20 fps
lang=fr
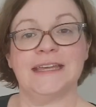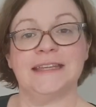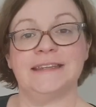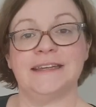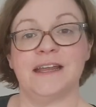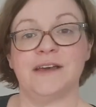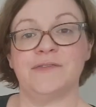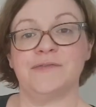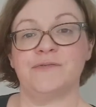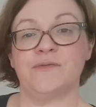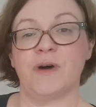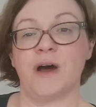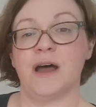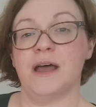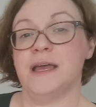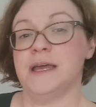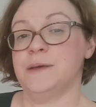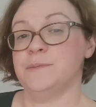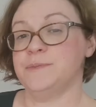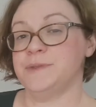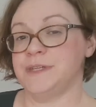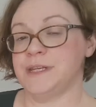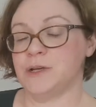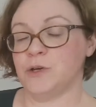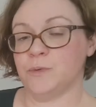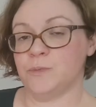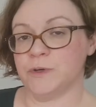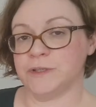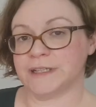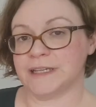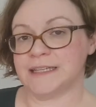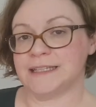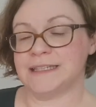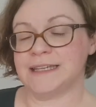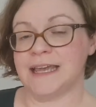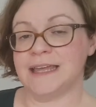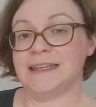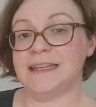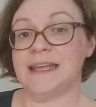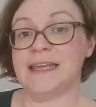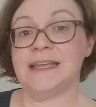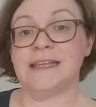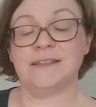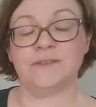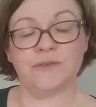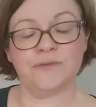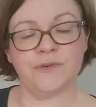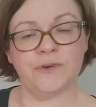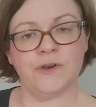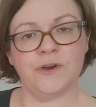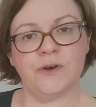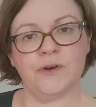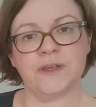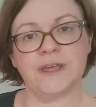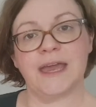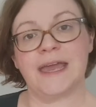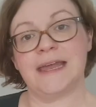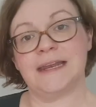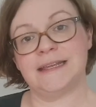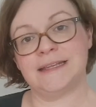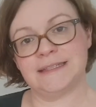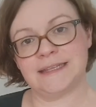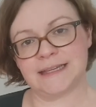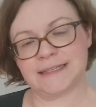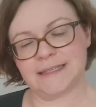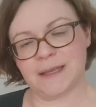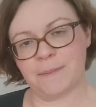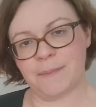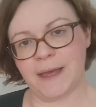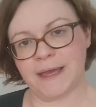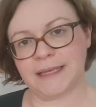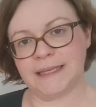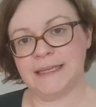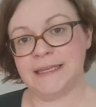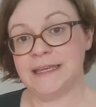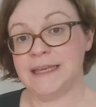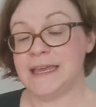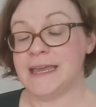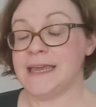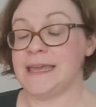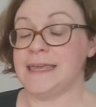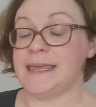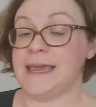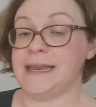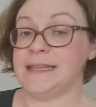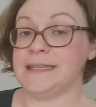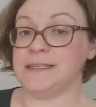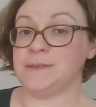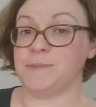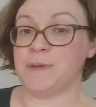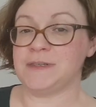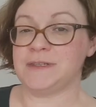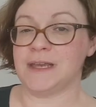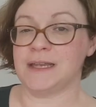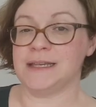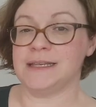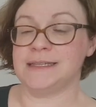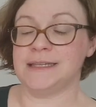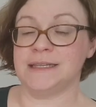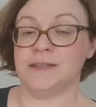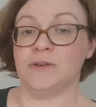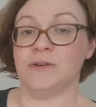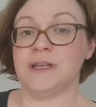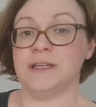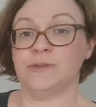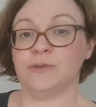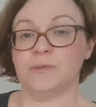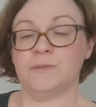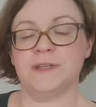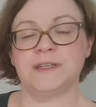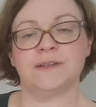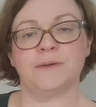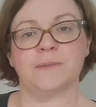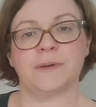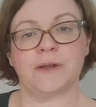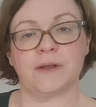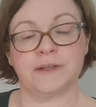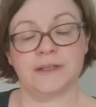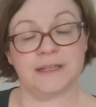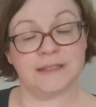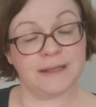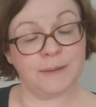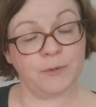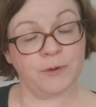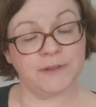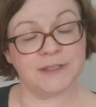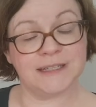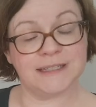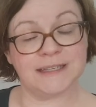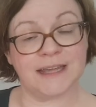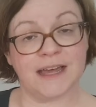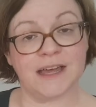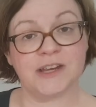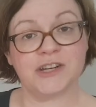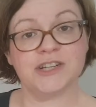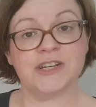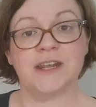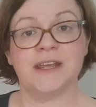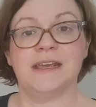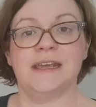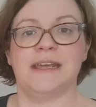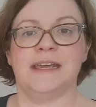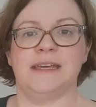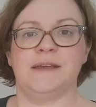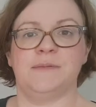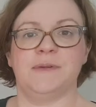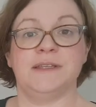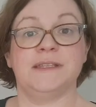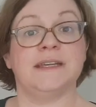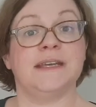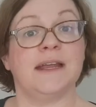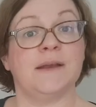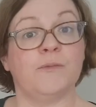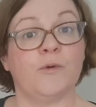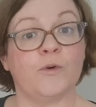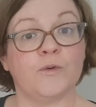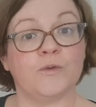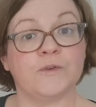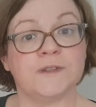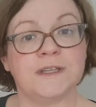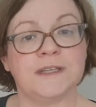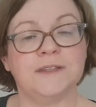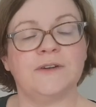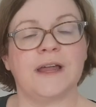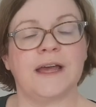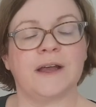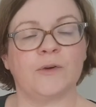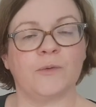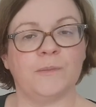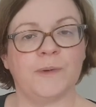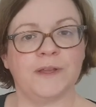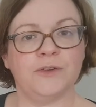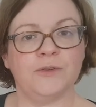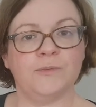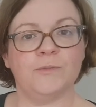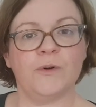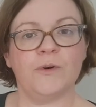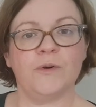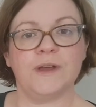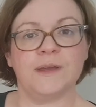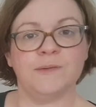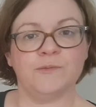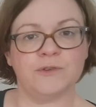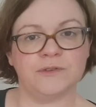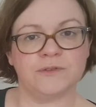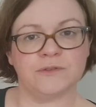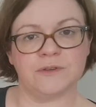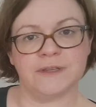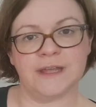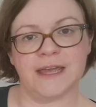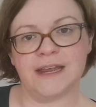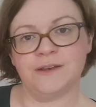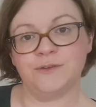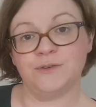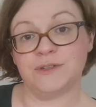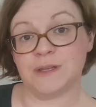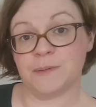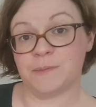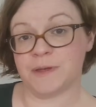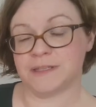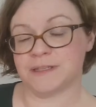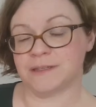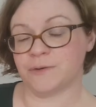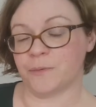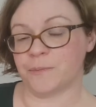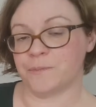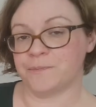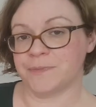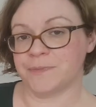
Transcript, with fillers: est à la fois psychomotricienne et sophrologue. Elle exerce à Paris et elle est spécialisée dans les troubles des apprentissages, mais également aussi dans l'accompagnement émotionnel de ses patients.